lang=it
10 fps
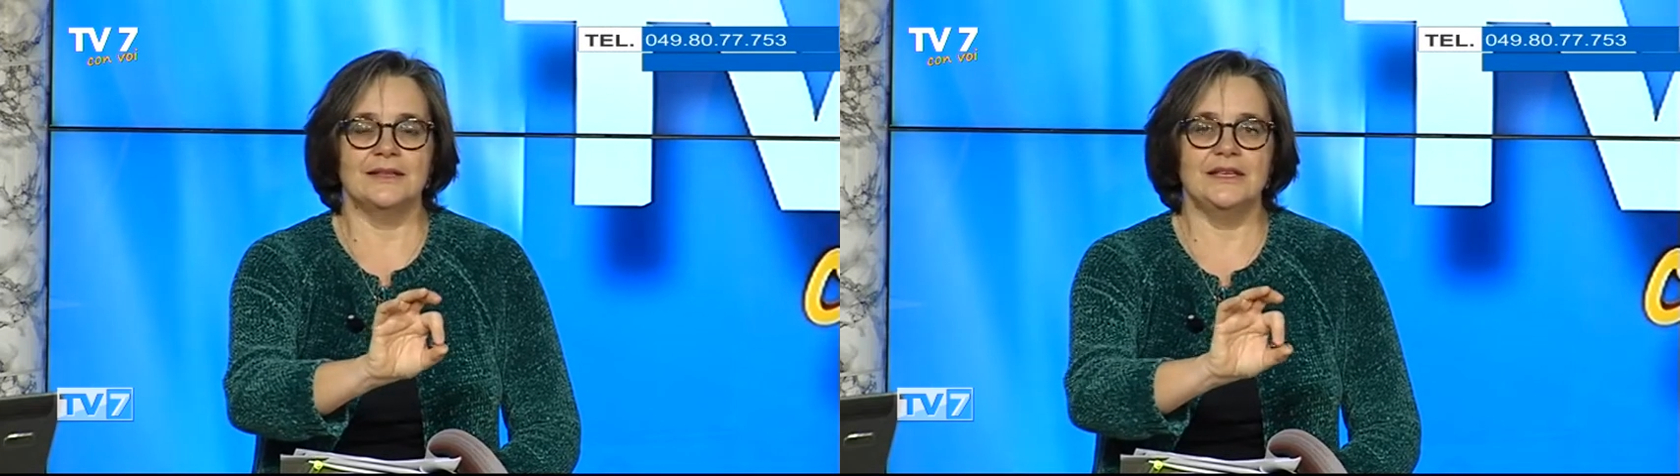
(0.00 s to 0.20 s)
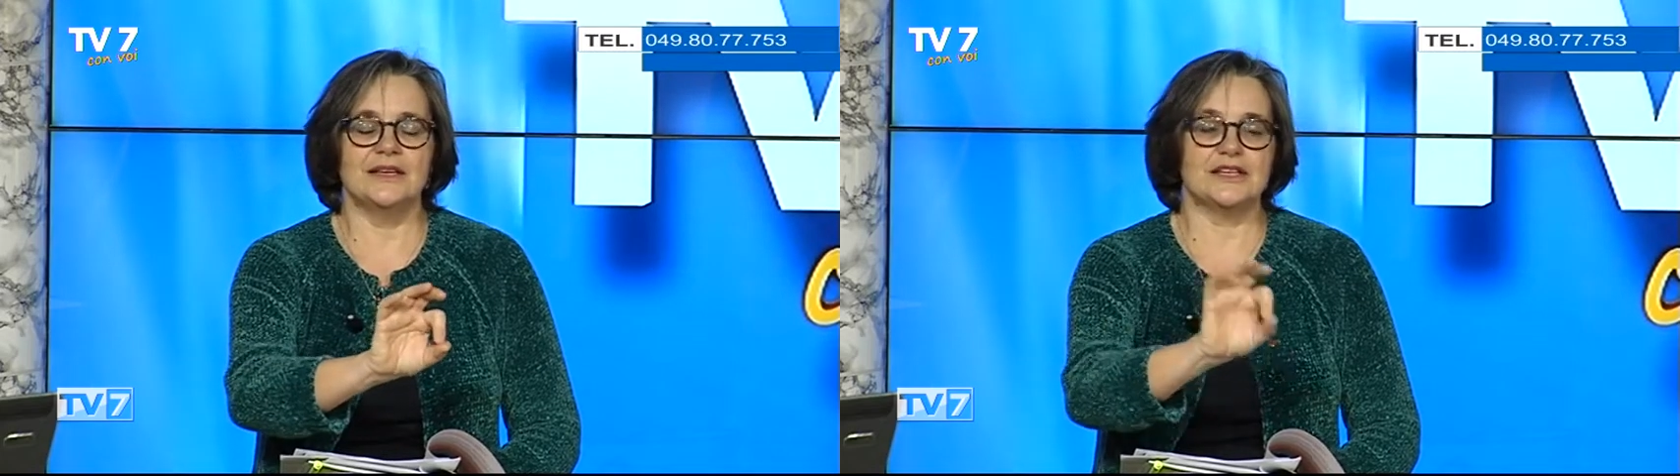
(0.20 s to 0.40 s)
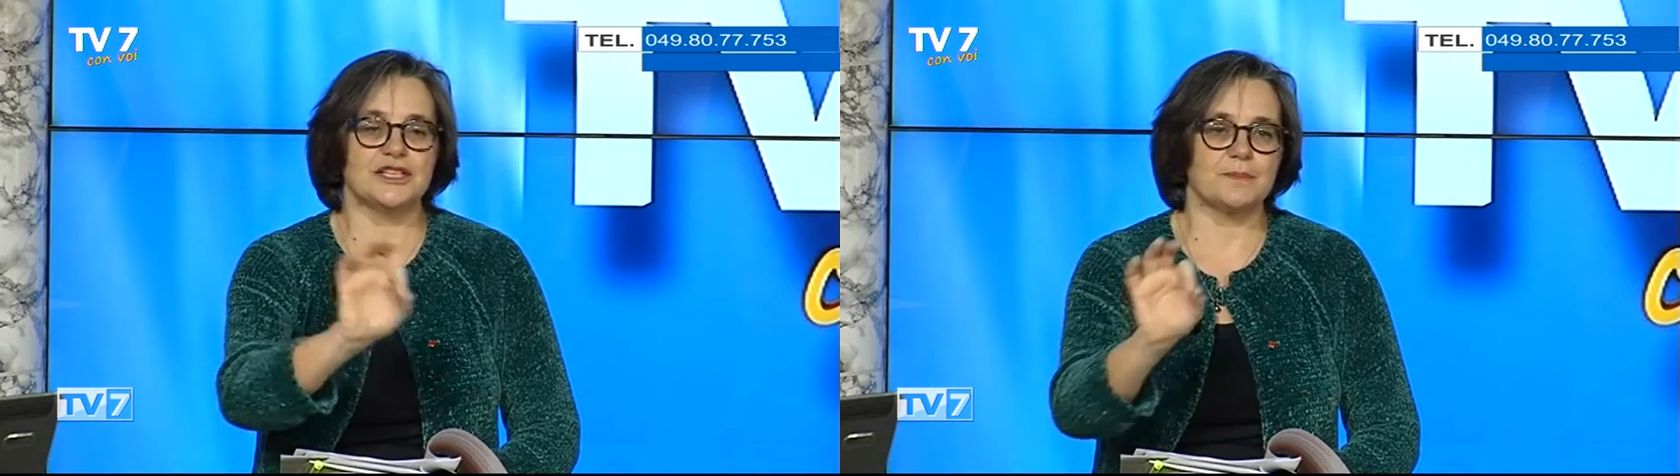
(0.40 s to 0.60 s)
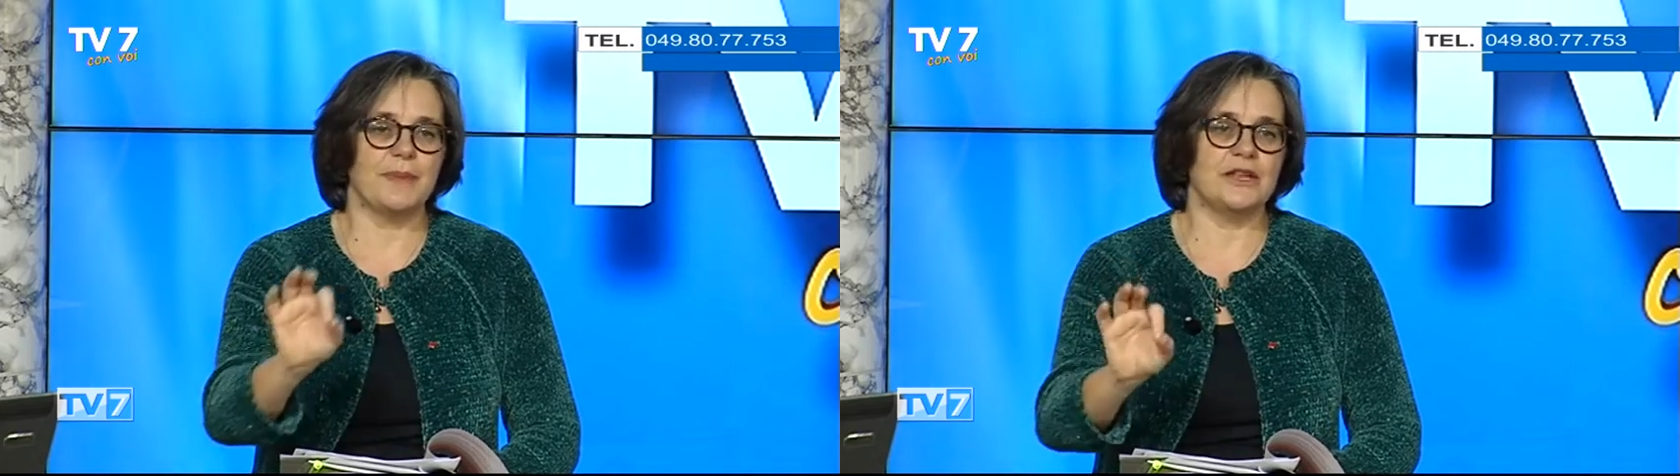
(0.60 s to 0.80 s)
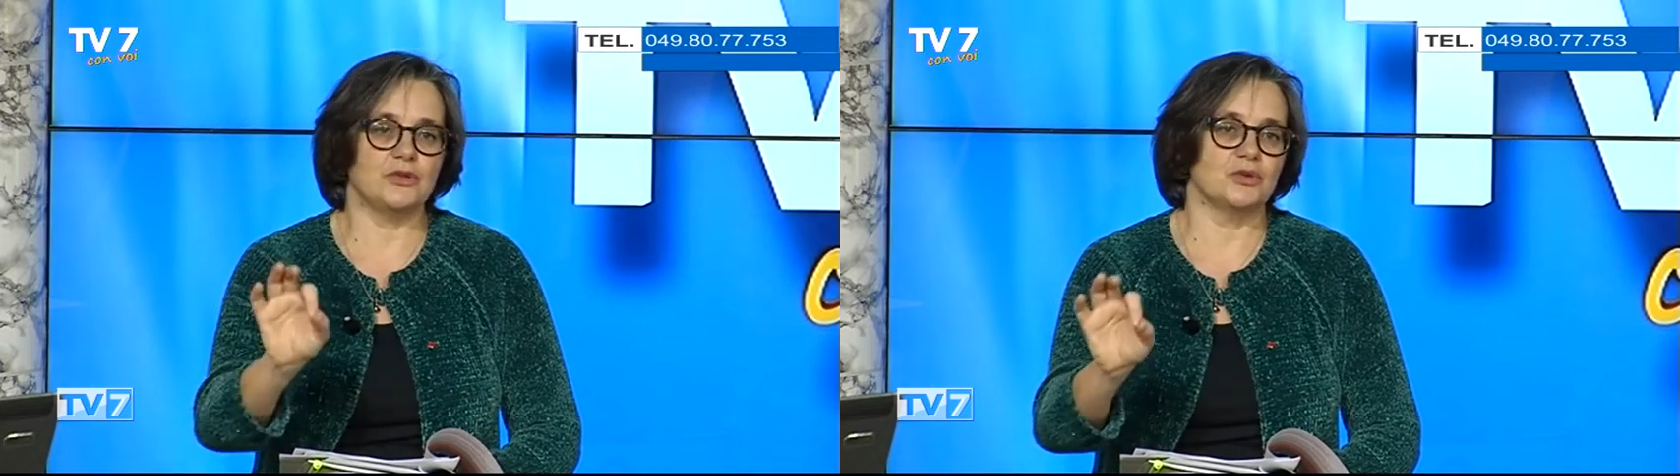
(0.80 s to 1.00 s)
di
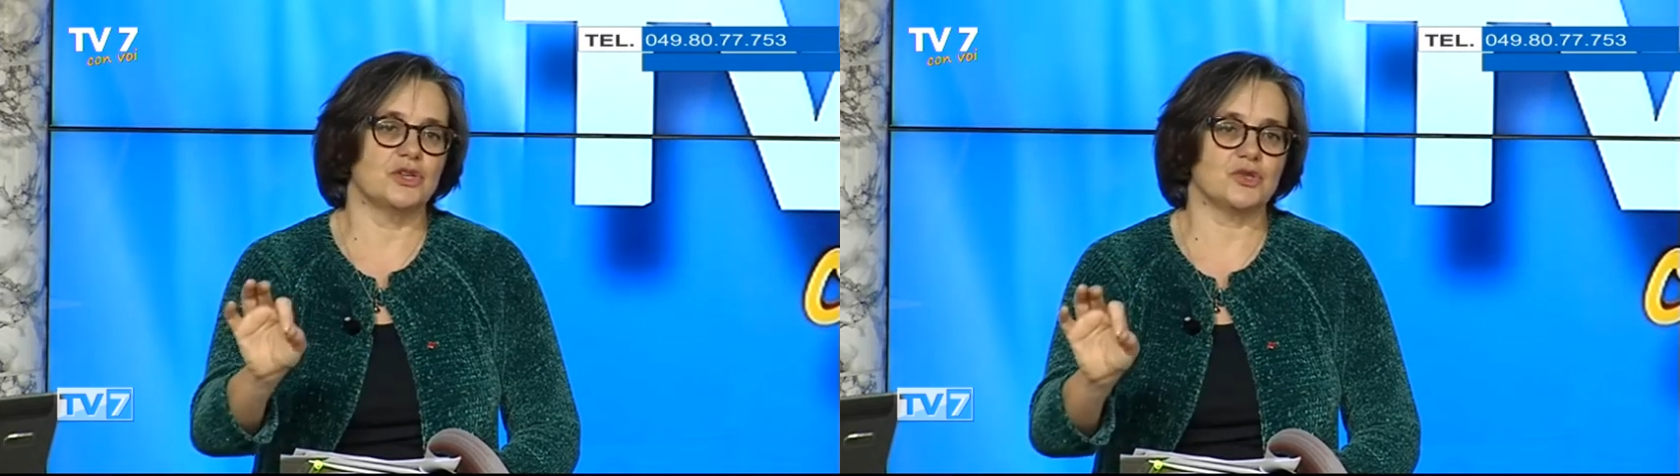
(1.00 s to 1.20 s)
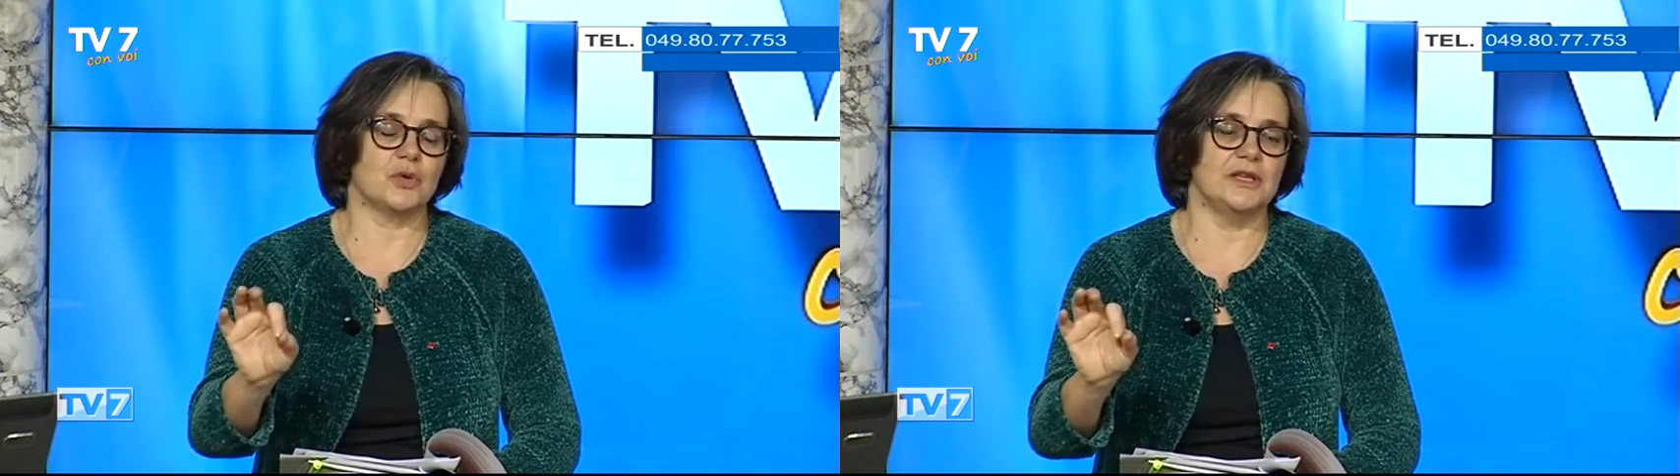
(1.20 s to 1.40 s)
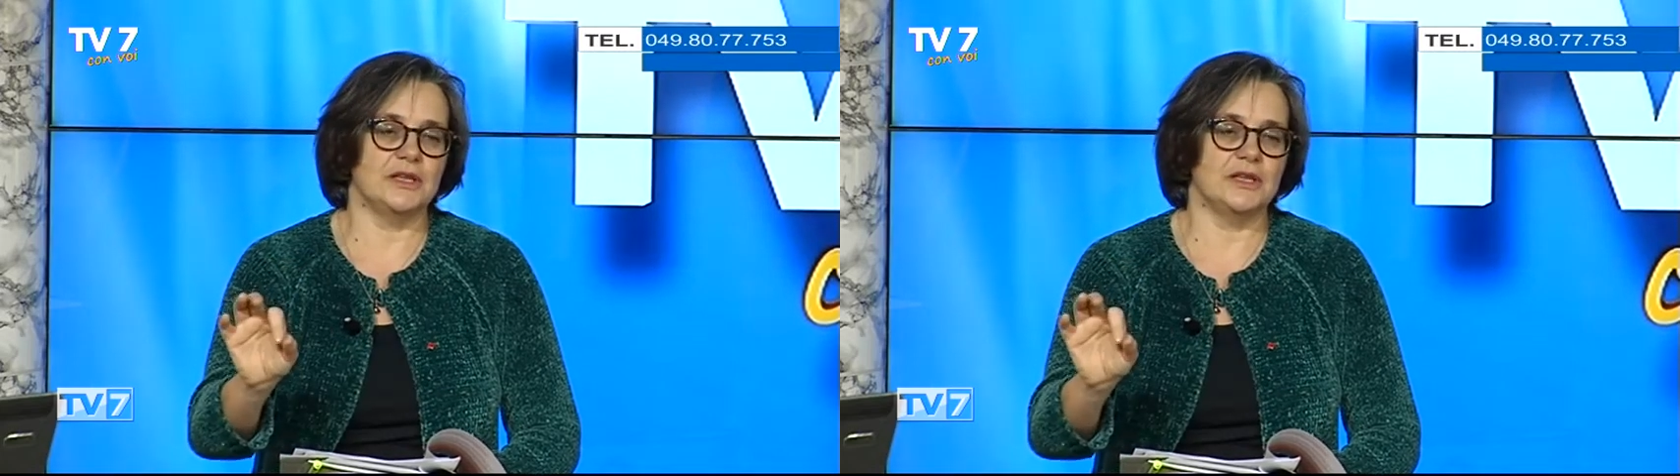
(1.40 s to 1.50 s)
rispetto dei suoi